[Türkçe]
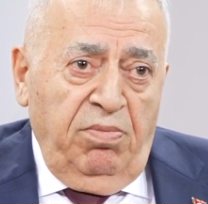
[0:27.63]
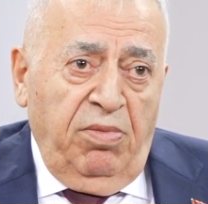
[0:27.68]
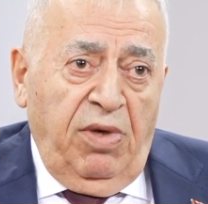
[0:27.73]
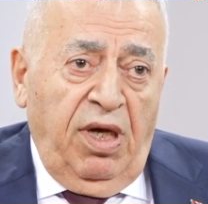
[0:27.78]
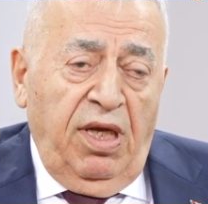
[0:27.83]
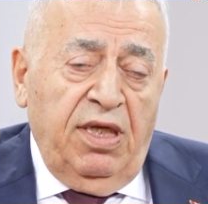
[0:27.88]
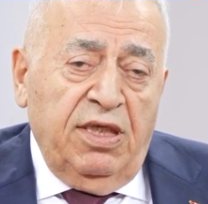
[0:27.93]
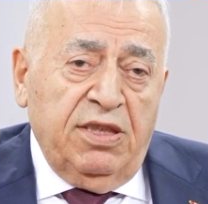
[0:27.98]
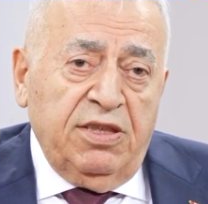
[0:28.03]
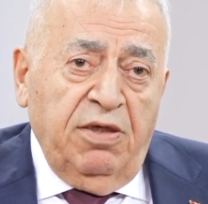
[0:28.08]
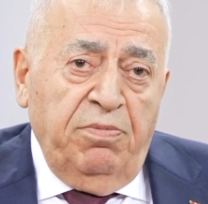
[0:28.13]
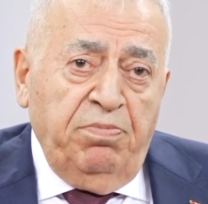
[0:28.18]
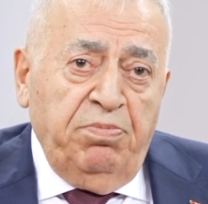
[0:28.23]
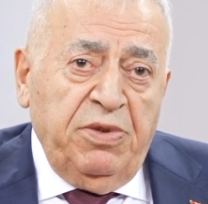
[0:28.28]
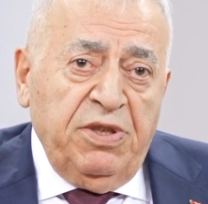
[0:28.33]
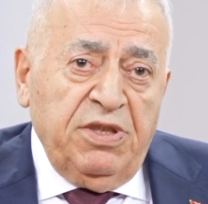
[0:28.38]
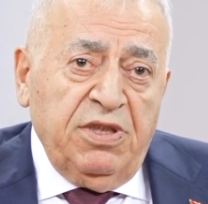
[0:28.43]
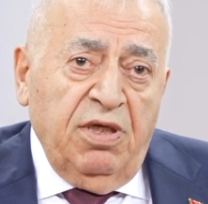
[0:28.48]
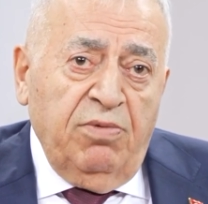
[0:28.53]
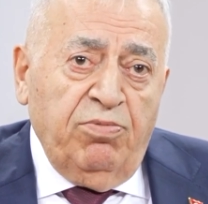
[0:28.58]
Maalesef
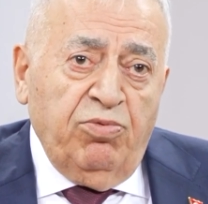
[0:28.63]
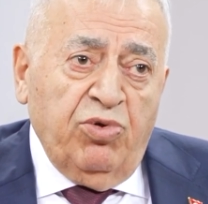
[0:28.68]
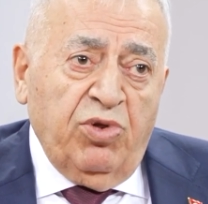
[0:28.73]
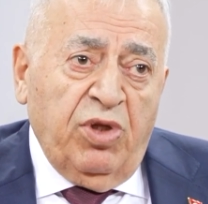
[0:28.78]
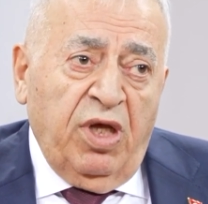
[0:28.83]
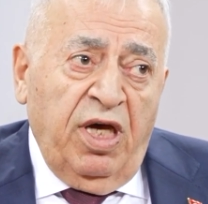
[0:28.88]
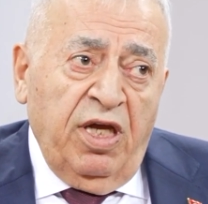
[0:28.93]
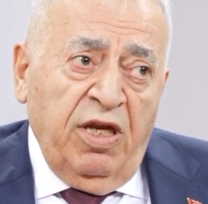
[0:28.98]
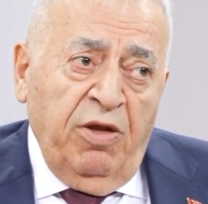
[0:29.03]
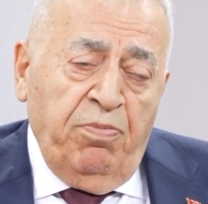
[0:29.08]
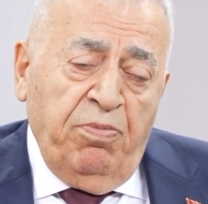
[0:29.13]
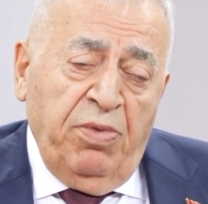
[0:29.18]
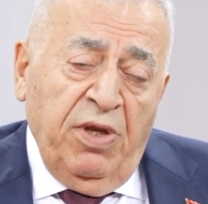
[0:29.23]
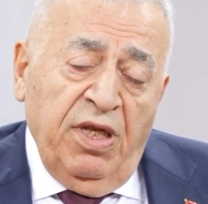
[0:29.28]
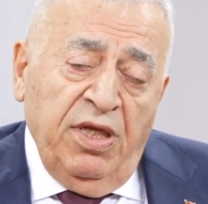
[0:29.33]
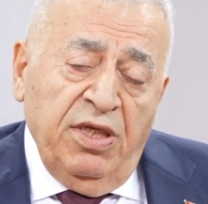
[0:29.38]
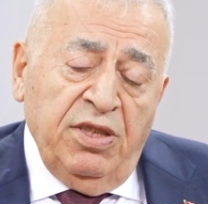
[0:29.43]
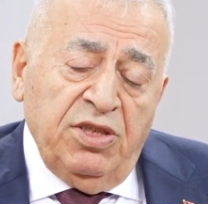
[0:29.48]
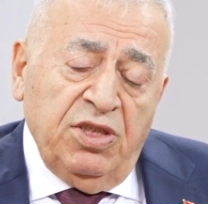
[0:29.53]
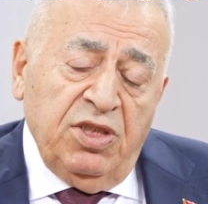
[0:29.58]
bizde bu tarih
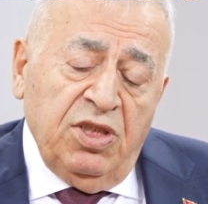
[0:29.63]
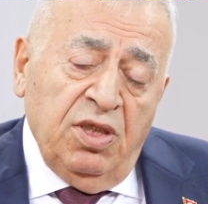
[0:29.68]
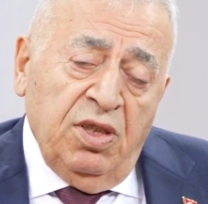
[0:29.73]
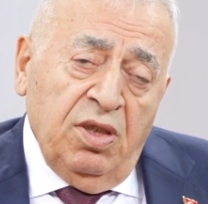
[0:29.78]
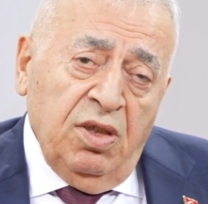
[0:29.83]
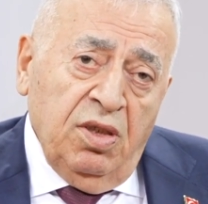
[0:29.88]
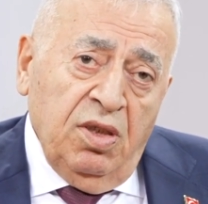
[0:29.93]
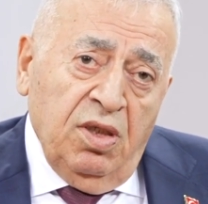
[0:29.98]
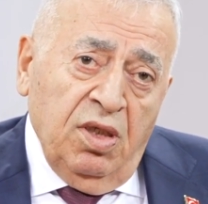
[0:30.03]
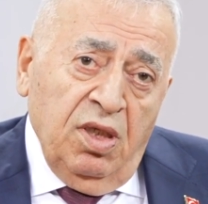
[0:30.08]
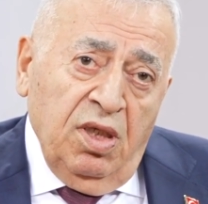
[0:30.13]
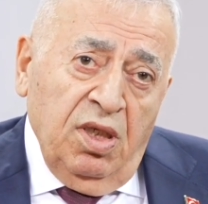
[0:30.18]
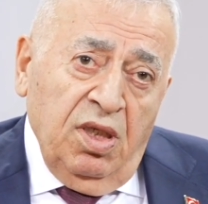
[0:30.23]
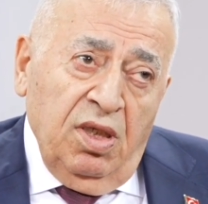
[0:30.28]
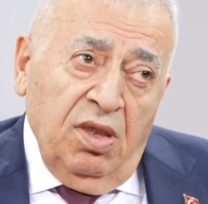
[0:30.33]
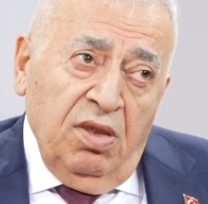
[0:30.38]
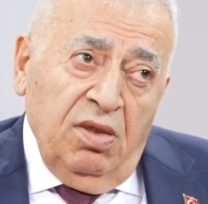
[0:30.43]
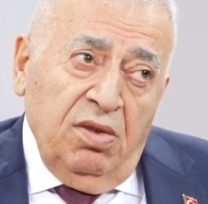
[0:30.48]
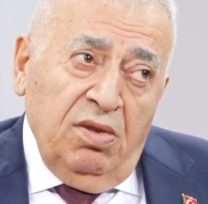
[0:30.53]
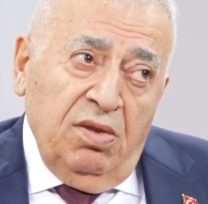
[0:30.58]
bilinci
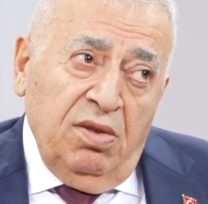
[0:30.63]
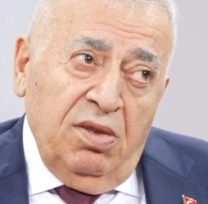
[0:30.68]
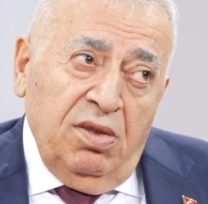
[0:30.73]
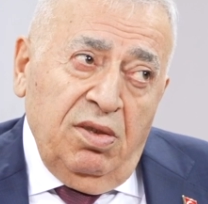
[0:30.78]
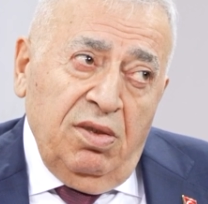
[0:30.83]
e,